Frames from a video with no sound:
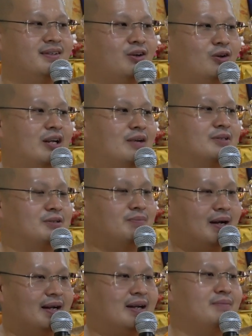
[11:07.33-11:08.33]
Kalau kita
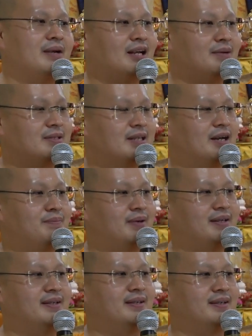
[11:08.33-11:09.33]
persembahkan mereka bisa dapat.